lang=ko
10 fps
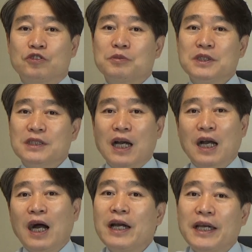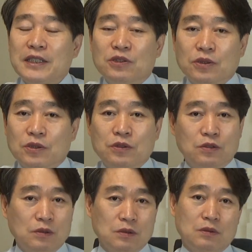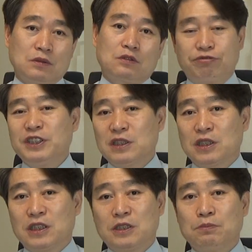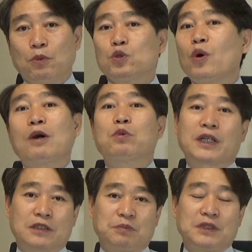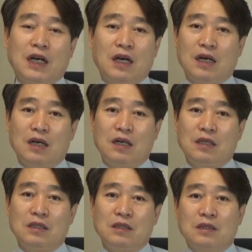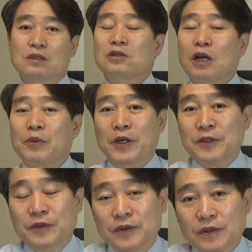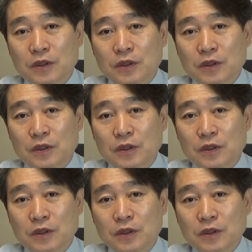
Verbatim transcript: 국민당 하에 있었던 군인들이 모두 항복했습니다. 그렇다면